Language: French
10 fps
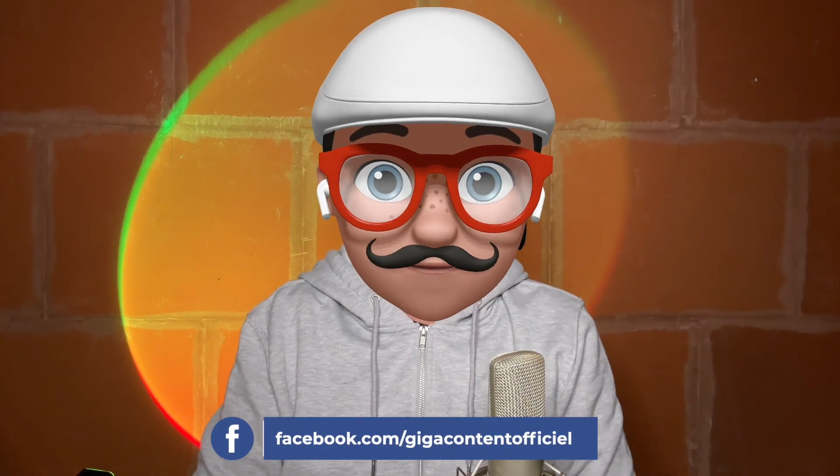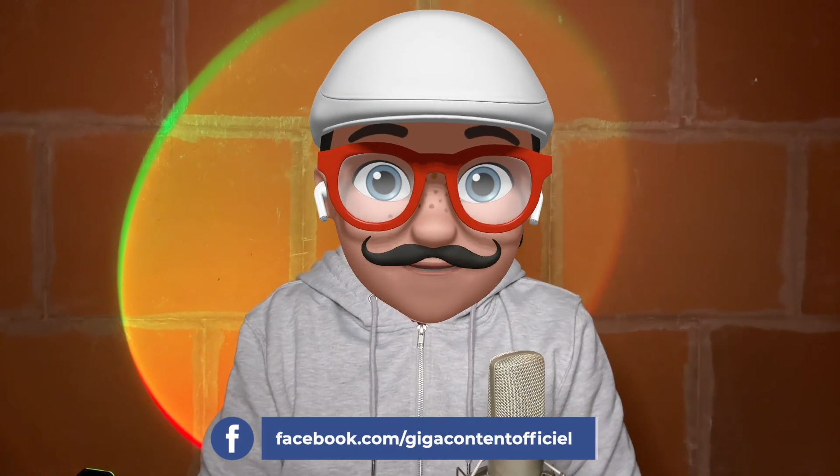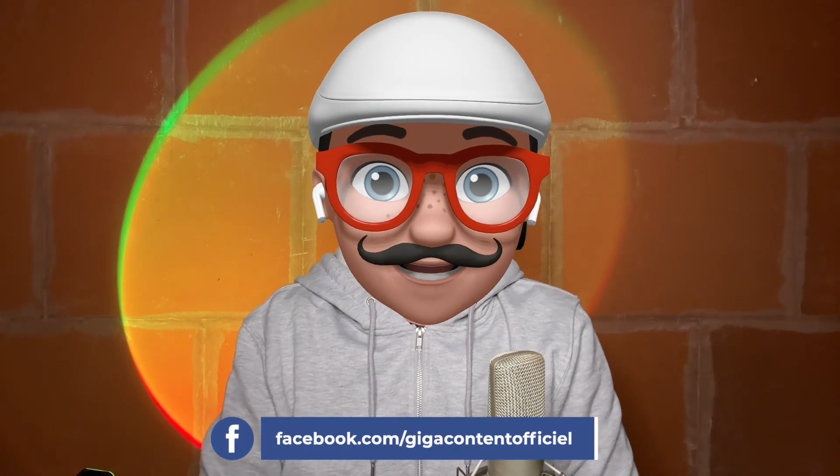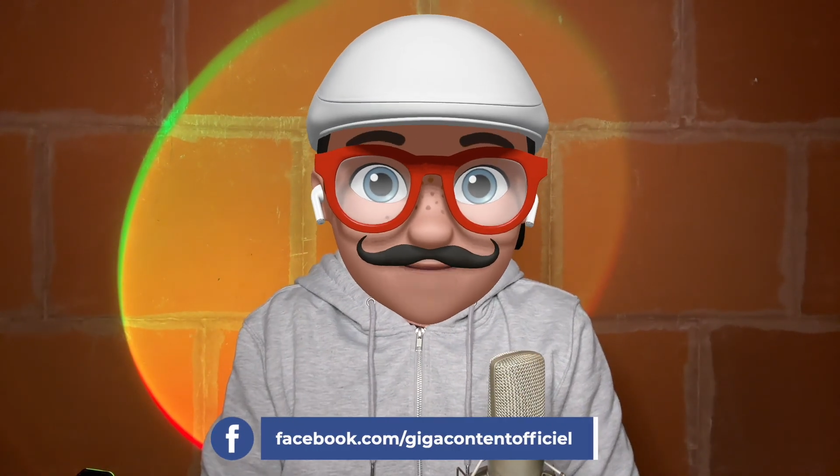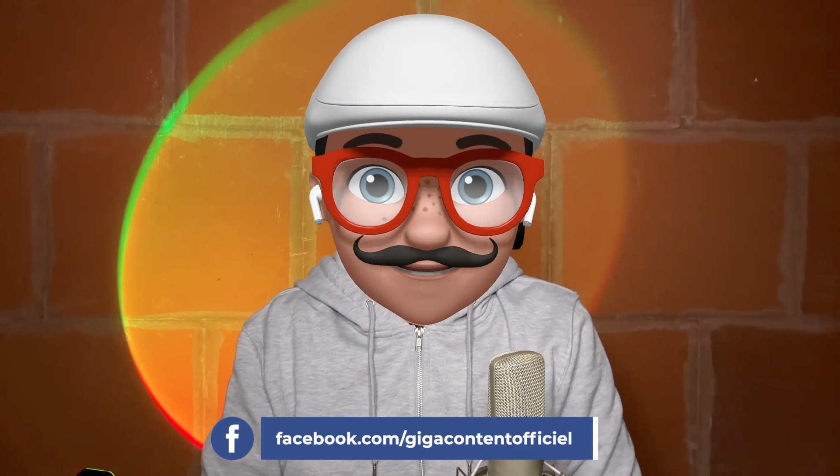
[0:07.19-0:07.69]
vous
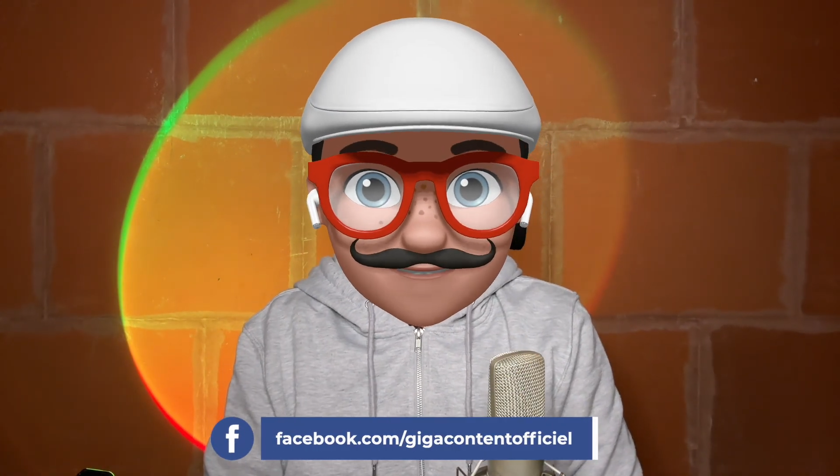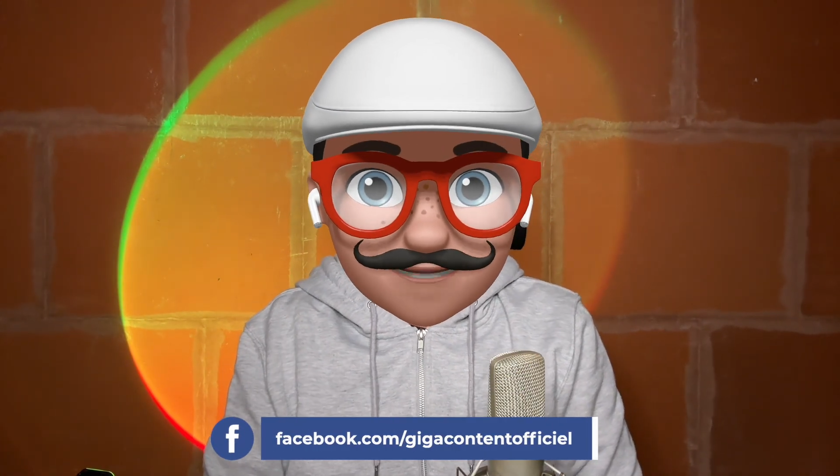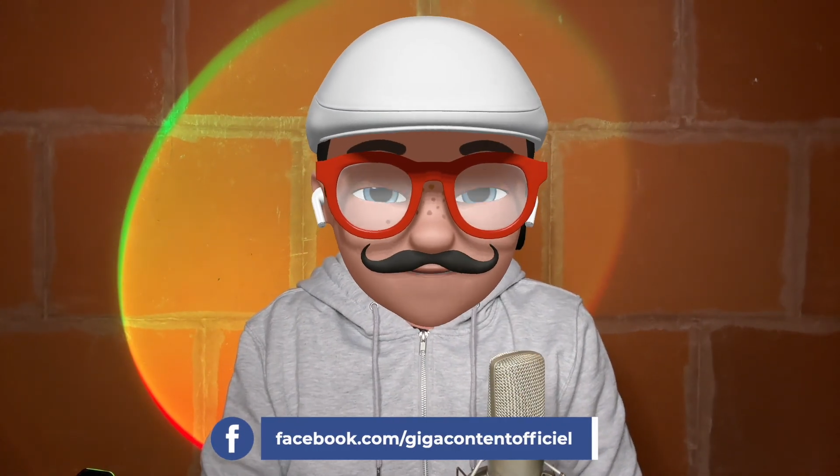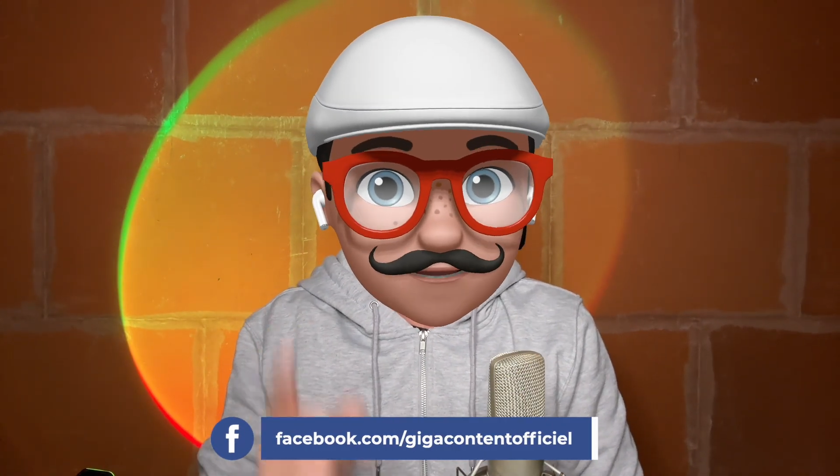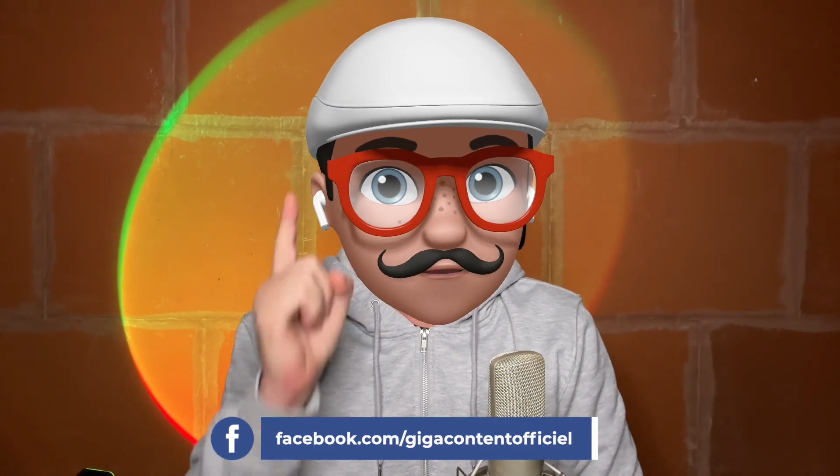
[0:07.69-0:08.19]
allez bien,
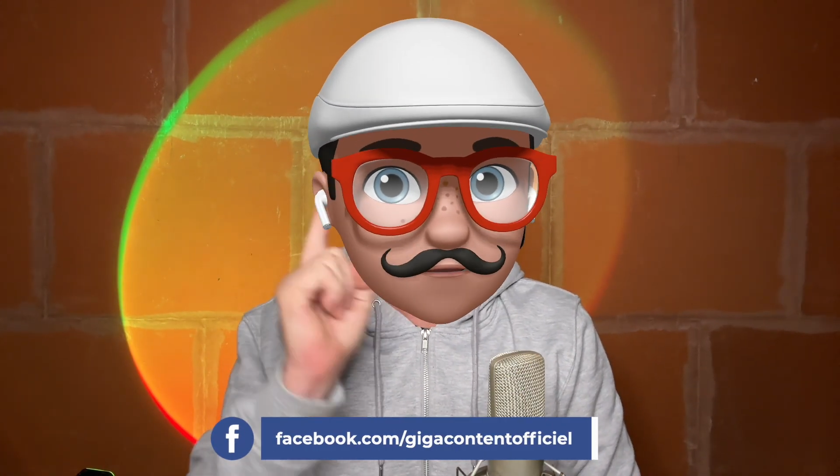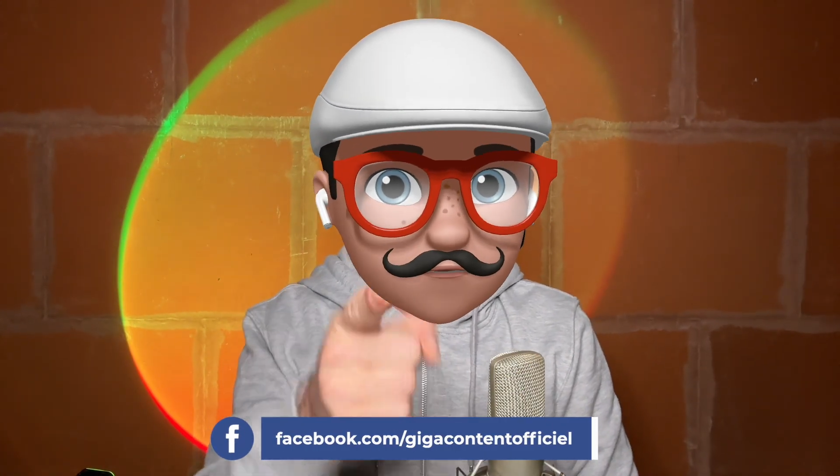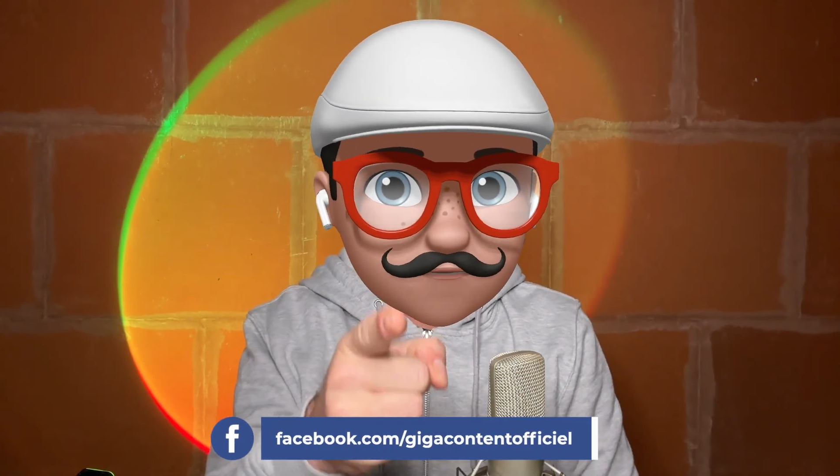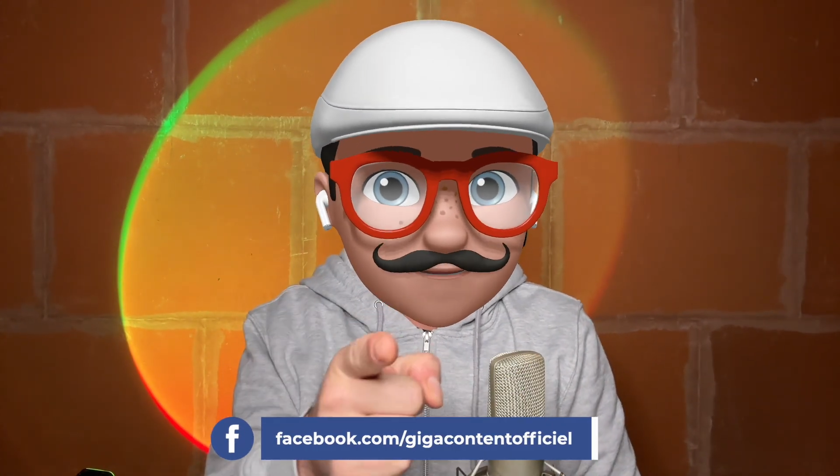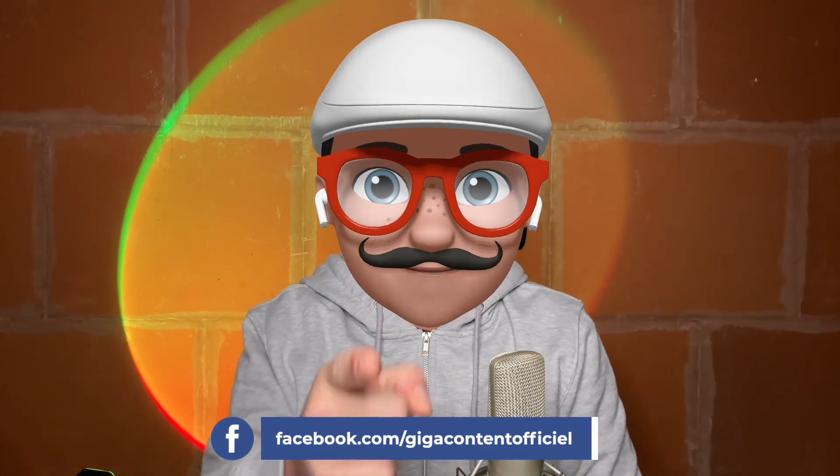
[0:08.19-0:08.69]
j'espère que
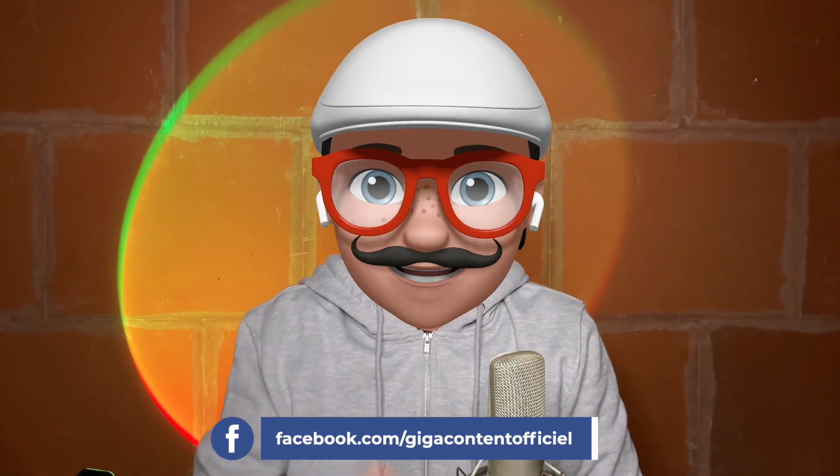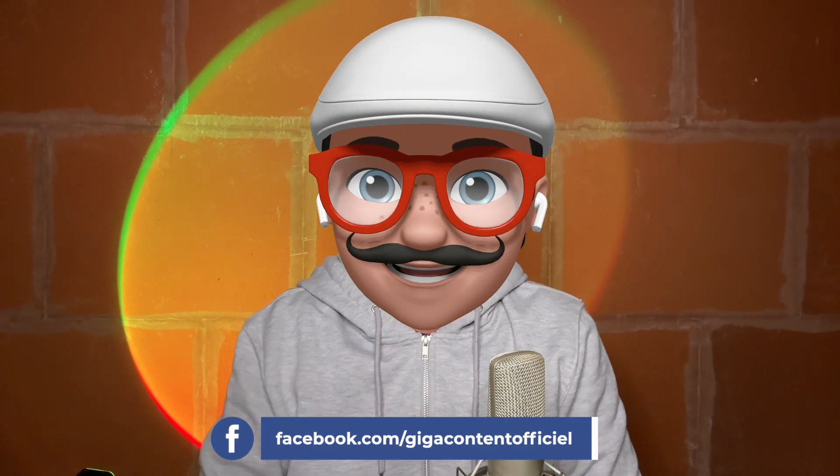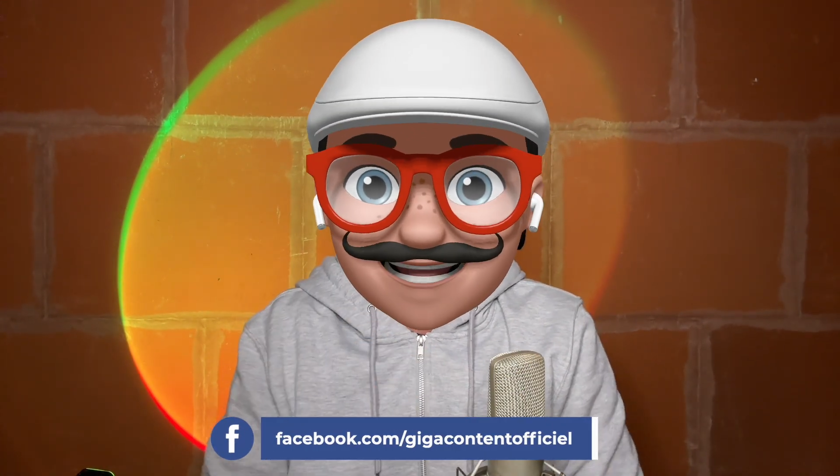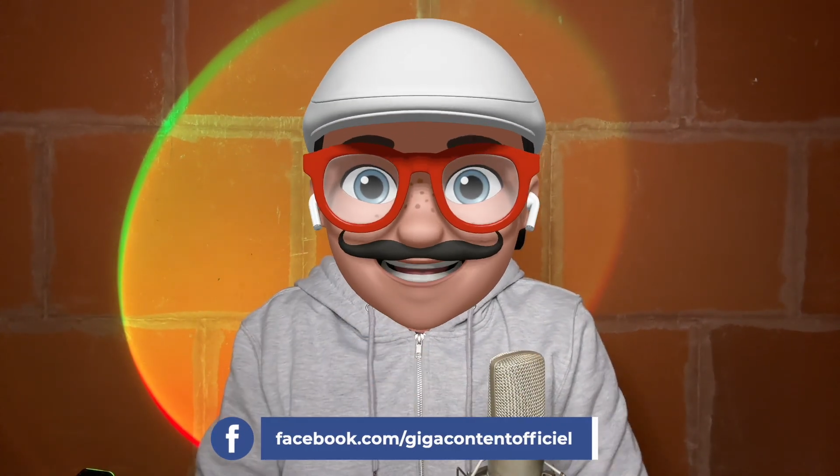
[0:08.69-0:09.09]
tu vas bien.